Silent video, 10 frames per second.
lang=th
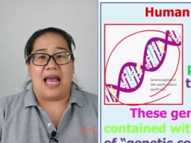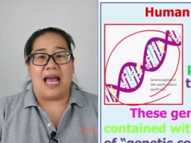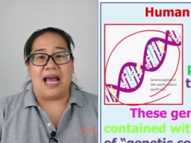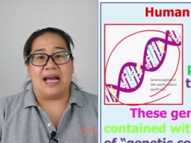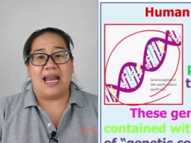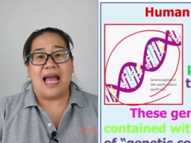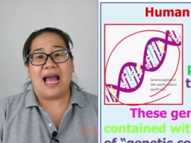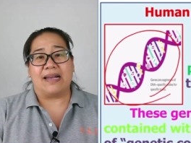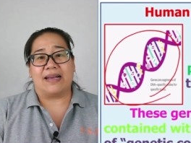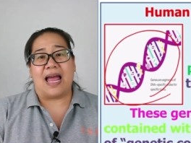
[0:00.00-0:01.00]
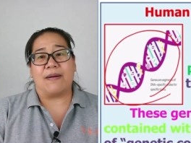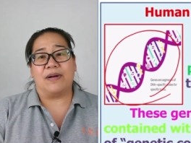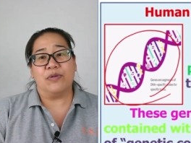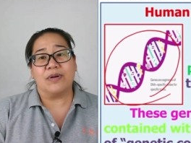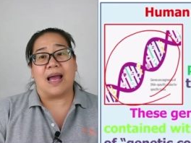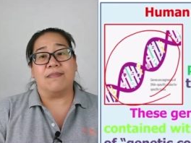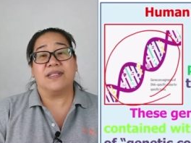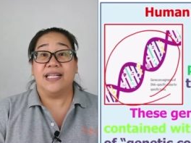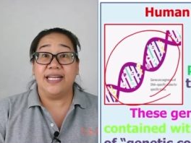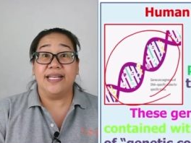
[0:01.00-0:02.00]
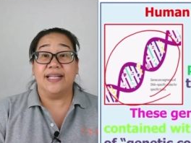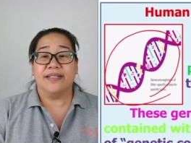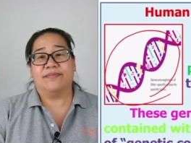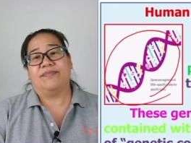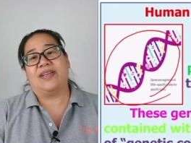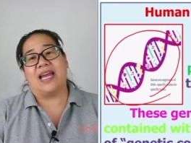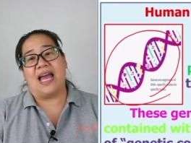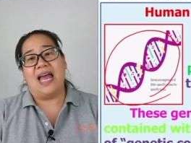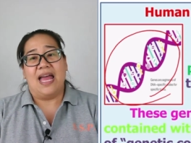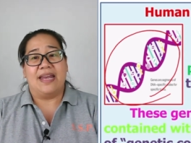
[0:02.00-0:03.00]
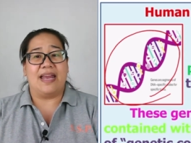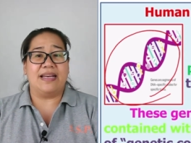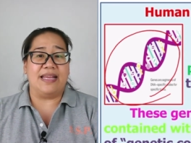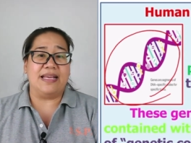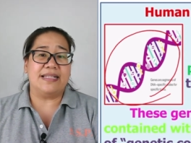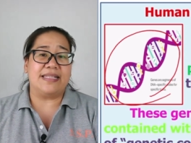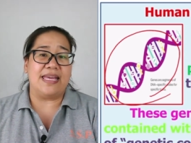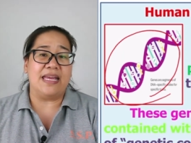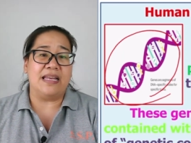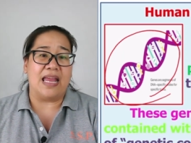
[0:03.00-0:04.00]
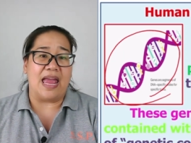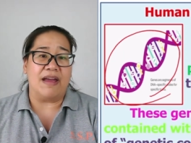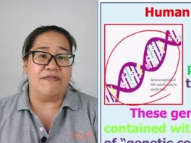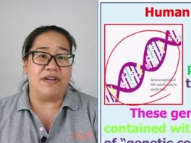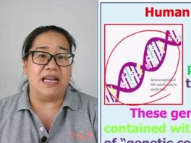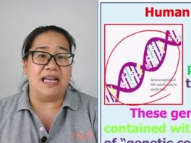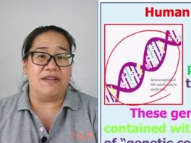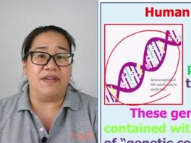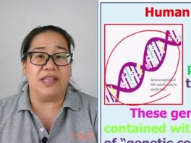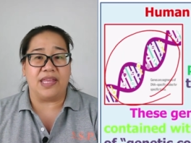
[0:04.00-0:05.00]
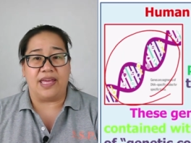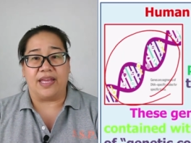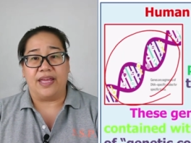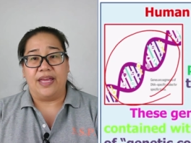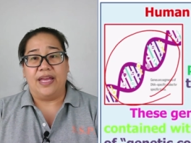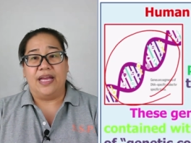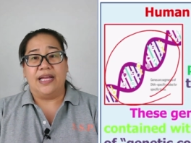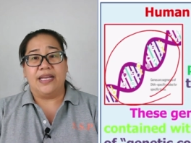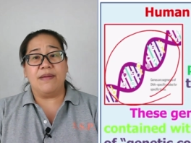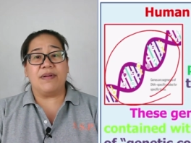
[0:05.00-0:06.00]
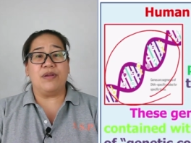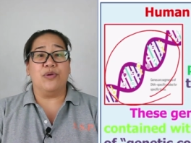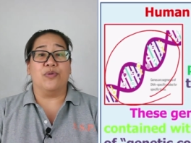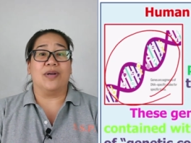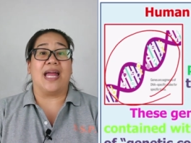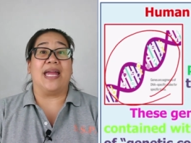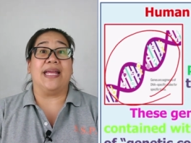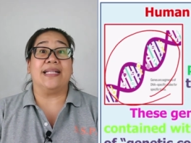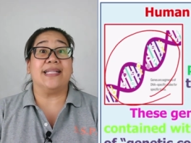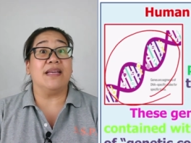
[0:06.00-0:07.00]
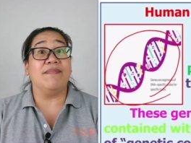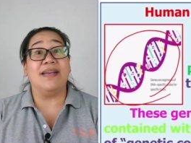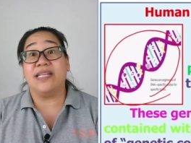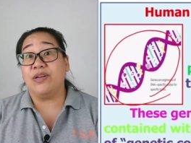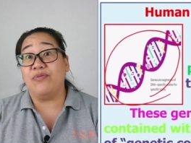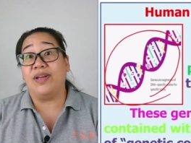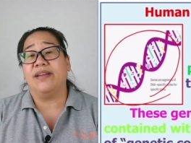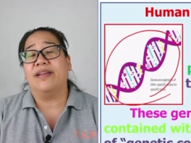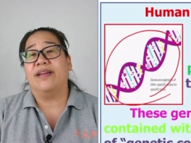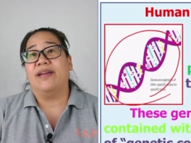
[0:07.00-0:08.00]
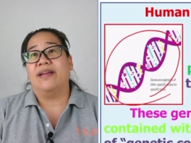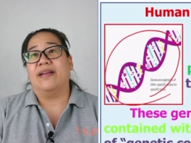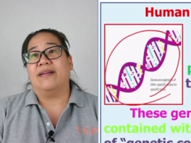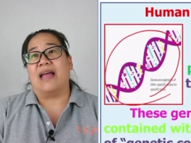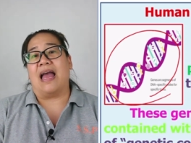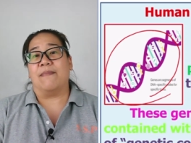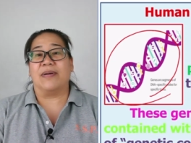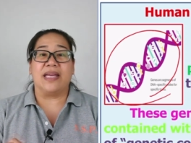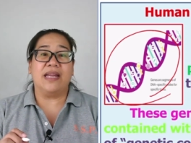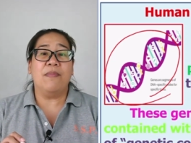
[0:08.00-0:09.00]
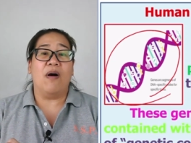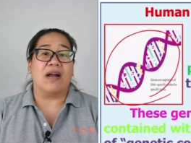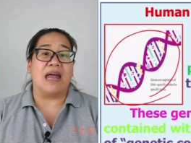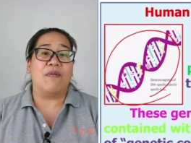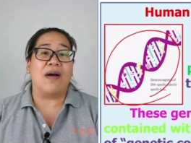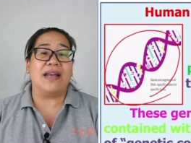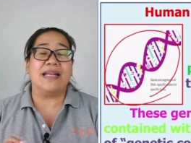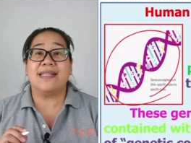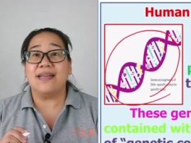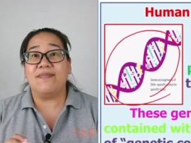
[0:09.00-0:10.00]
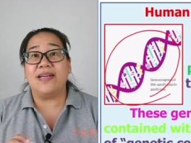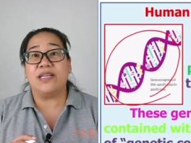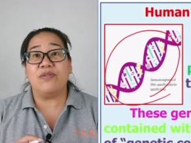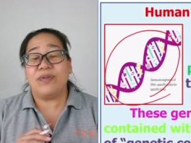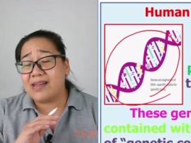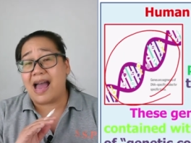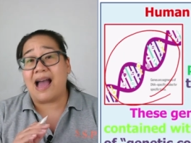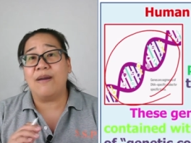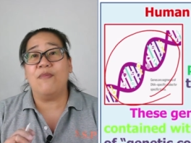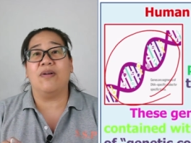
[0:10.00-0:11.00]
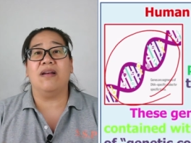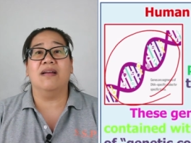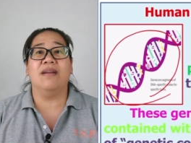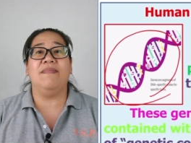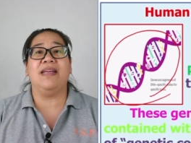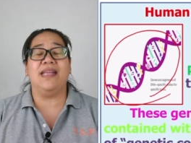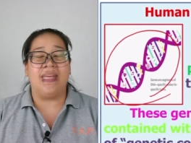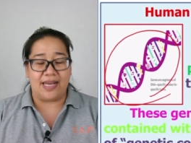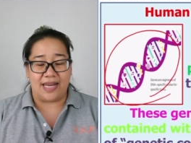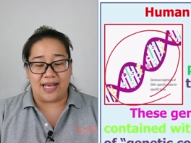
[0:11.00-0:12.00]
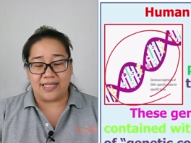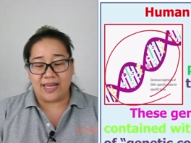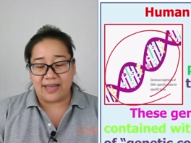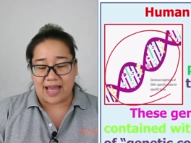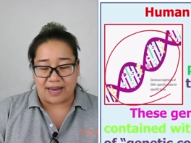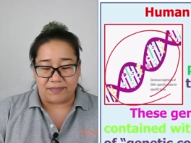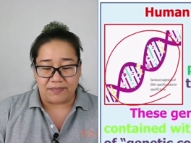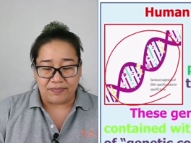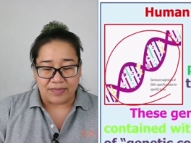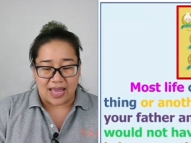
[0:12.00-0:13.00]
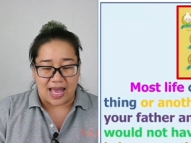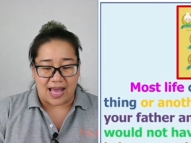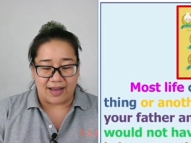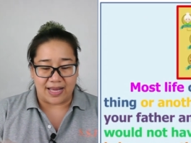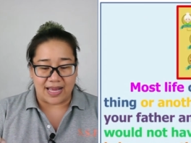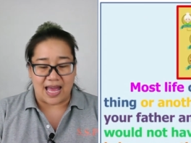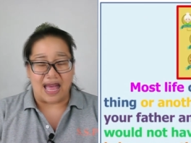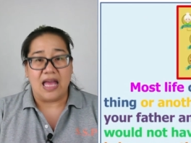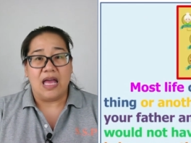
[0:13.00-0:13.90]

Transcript: อ่ารหัสทางพันธุกรรมชนิดหนึ่งนะคะ that is in every living thing ที่มันอยู่ในสิ่งมีชีวิตอ่าเมื่อกี้ได้บอกแล้วว่าในสิ่งมีชีวิตทั้งหมดเลยมี DNA เช่นกันอ่าแล้วค่ะ